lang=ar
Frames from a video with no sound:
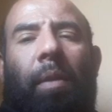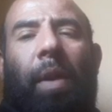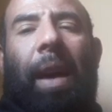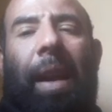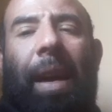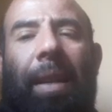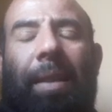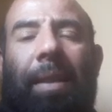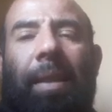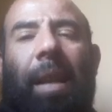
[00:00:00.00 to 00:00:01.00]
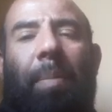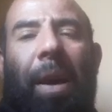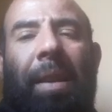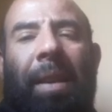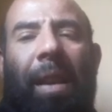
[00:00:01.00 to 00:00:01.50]
فيا ريت
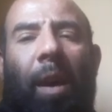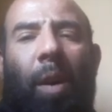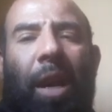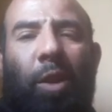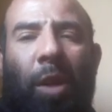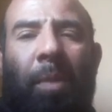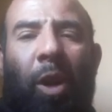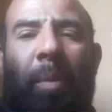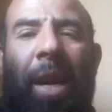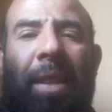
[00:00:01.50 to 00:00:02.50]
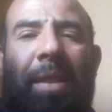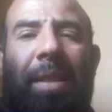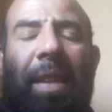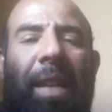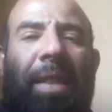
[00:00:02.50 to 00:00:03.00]
طبعا هقول لك شويه معلومات
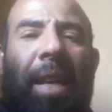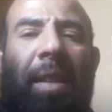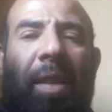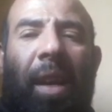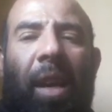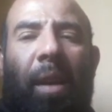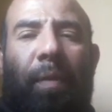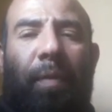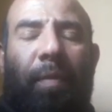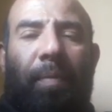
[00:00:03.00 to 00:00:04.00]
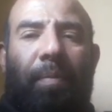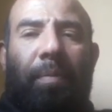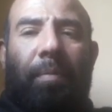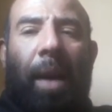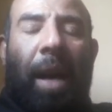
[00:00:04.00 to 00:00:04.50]
عشان تعرف
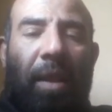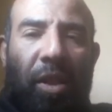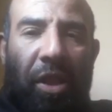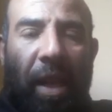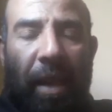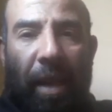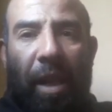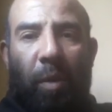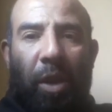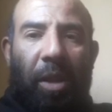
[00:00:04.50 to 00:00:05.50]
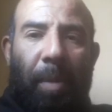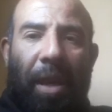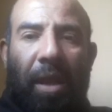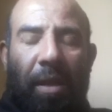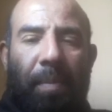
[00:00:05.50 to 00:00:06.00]
محدش يضحك عليك ويكذب
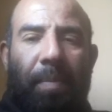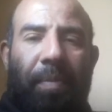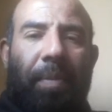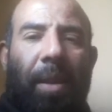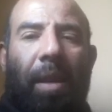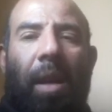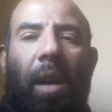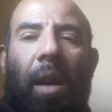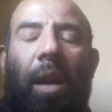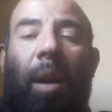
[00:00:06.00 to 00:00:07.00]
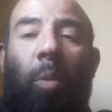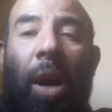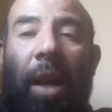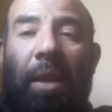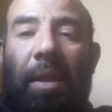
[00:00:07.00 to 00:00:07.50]
عليك رقم
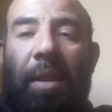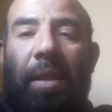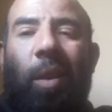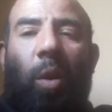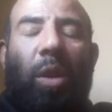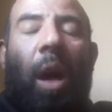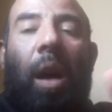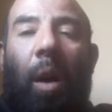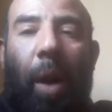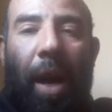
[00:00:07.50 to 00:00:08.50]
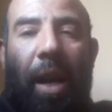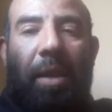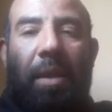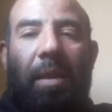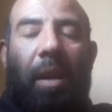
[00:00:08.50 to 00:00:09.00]
واحد دي حطها
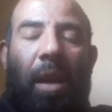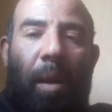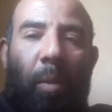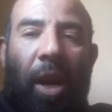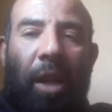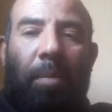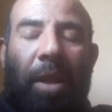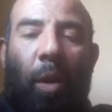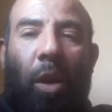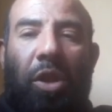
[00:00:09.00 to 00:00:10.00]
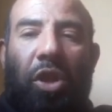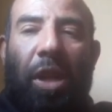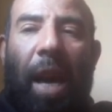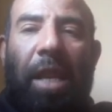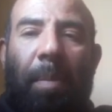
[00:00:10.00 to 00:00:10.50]
قواعد رقم واحد ما
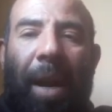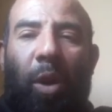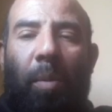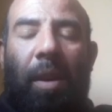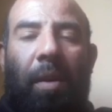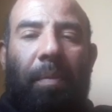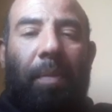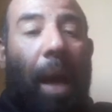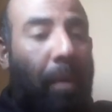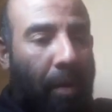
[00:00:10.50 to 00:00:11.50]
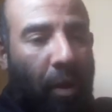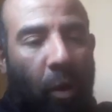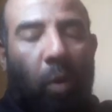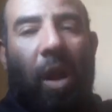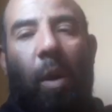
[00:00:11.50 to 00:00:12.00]
تاخدش اي معلومه قبل ما
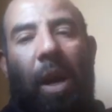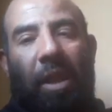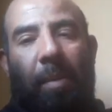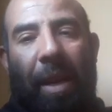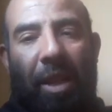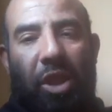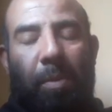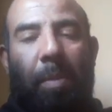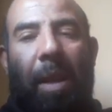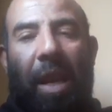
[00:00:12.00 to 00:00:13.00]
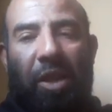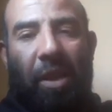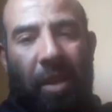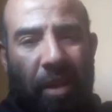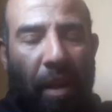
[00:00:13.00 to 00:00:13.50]
نقول القواعد دي معلش بالمره
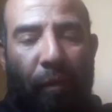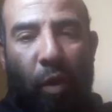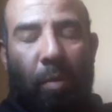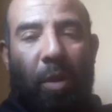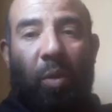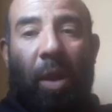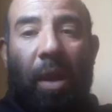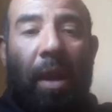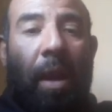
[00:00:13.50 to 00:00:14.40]
عشان نقفل الموضوع